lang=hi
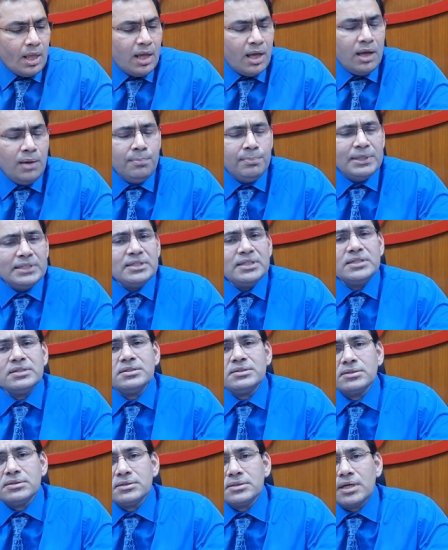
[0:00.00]
अब बिज़नेस
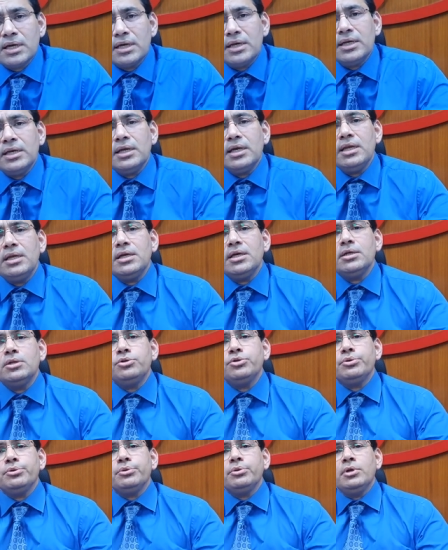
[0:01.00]
करने के लिए
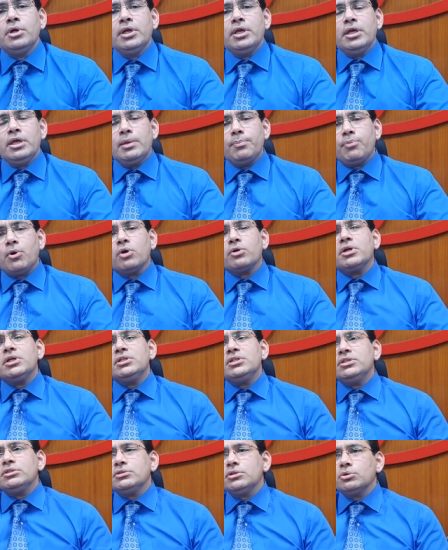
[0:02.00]
जो इम्पोर्टेंट
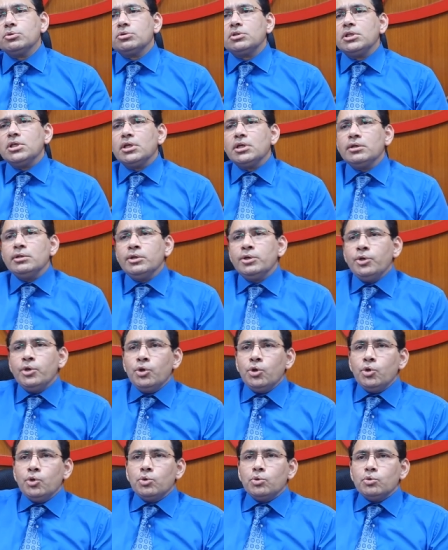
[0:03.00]
चीज़ें होती हैं
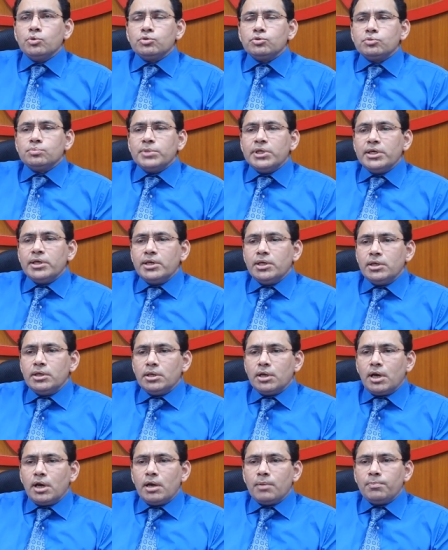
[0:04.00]

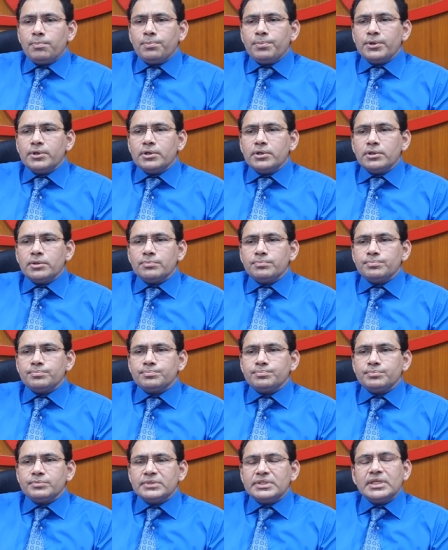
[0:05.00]
उसमें आप
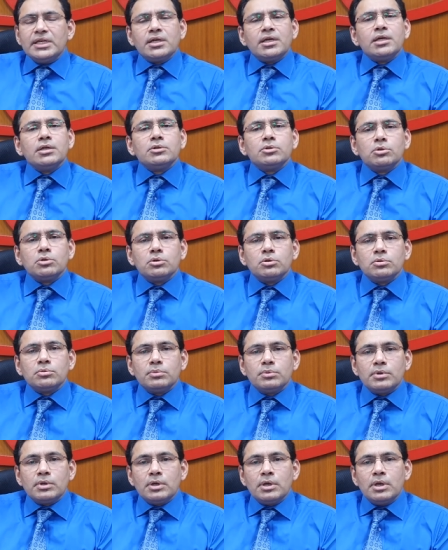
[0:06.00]
देखें तो
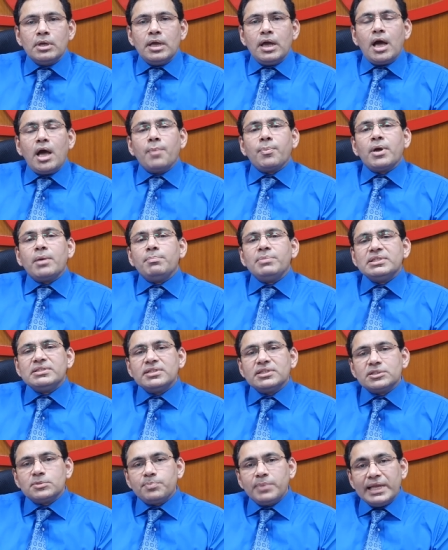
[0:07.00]
आपका
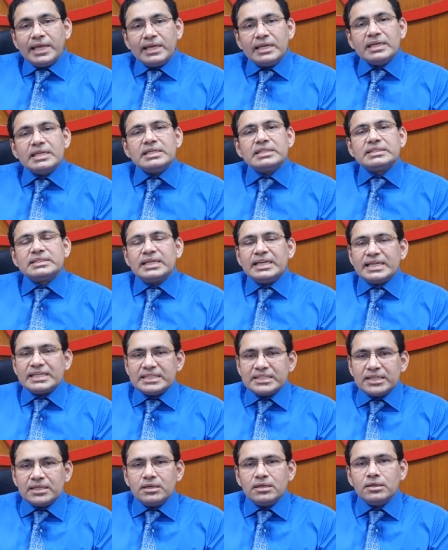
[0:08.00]
बिज़नेस प्लान की
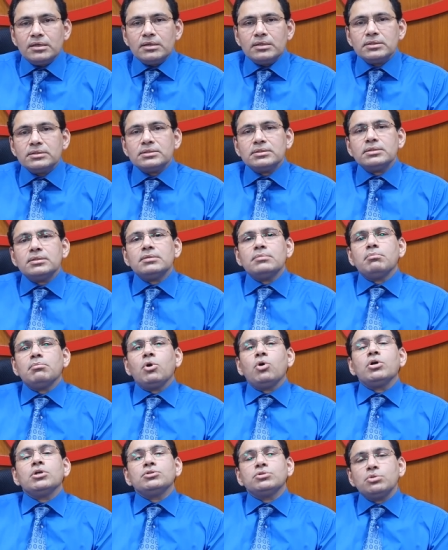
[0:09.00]
सिलेक्शन
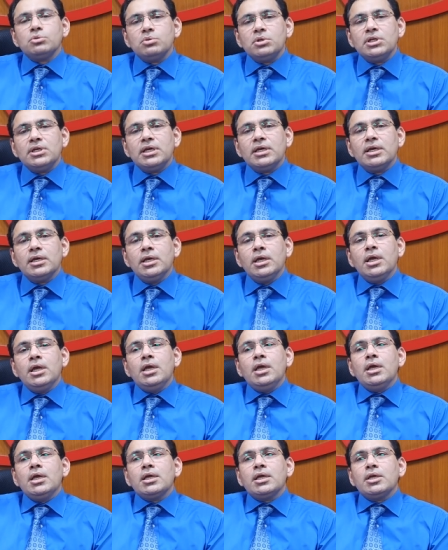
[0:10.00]
बहुत ज़रूरी है
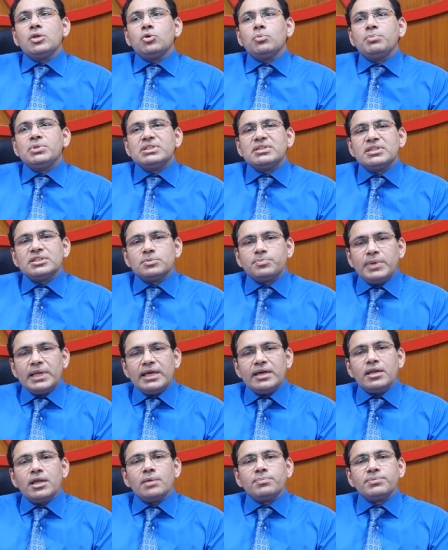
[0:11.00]
कि जो बिज़नेस प्लान आप